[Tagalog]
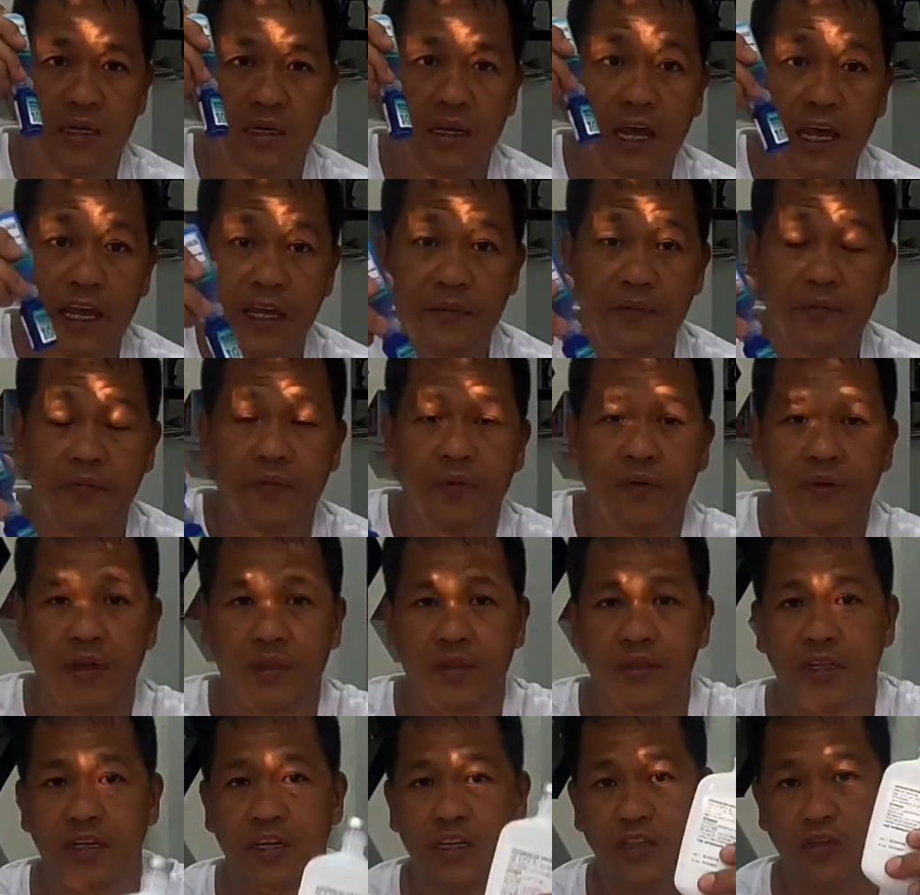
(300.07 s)
live
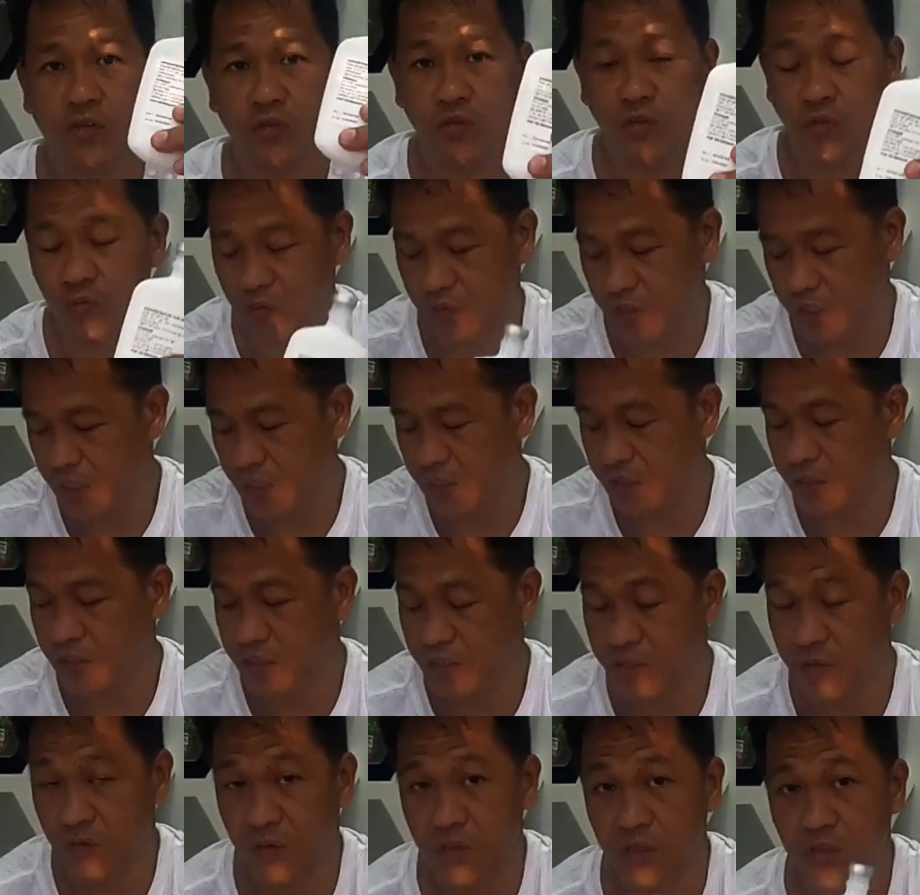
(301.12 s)
and then ito yung killed.
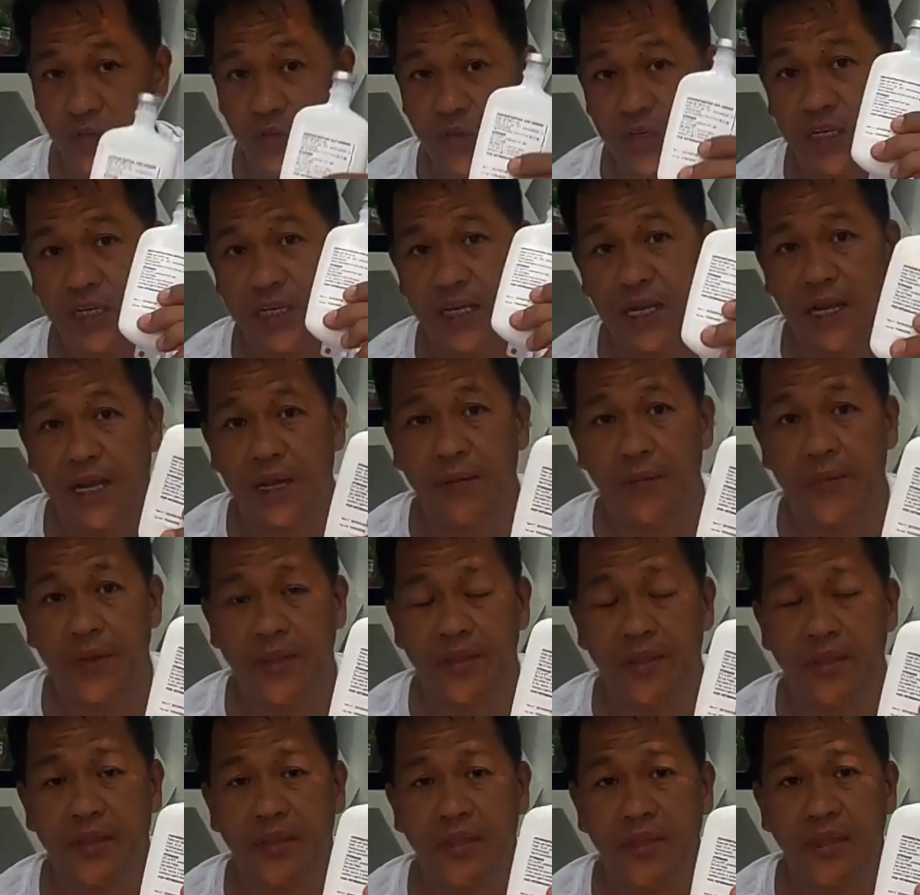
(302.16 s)
So ito
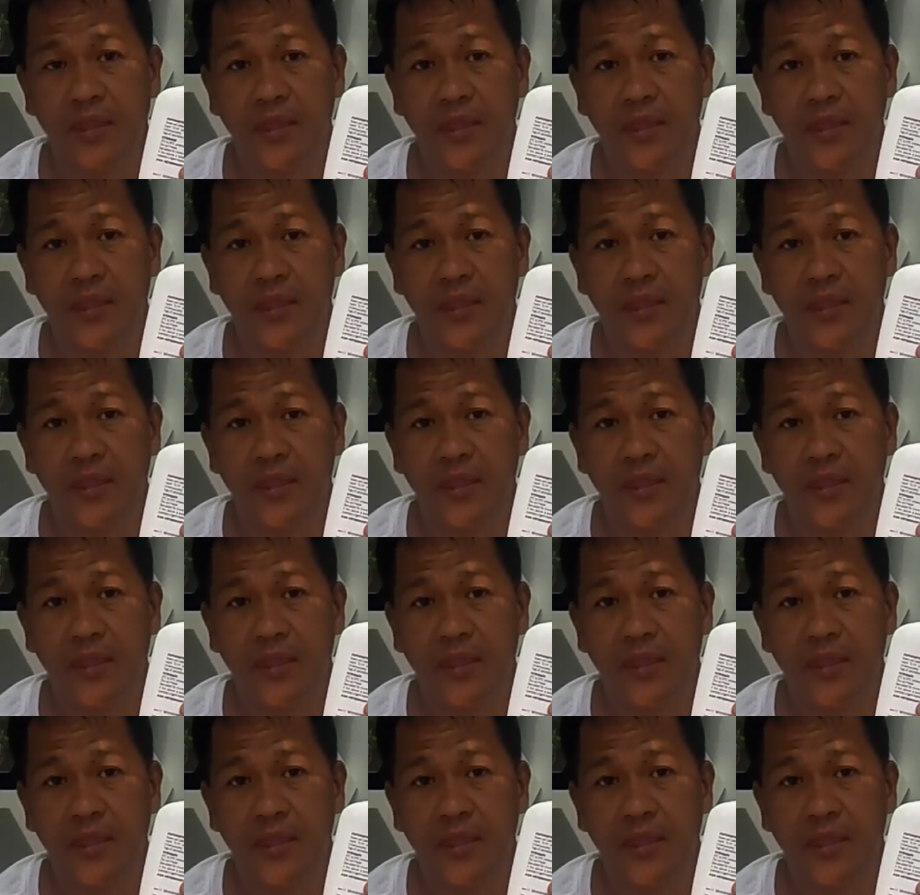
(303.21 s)
ginagamit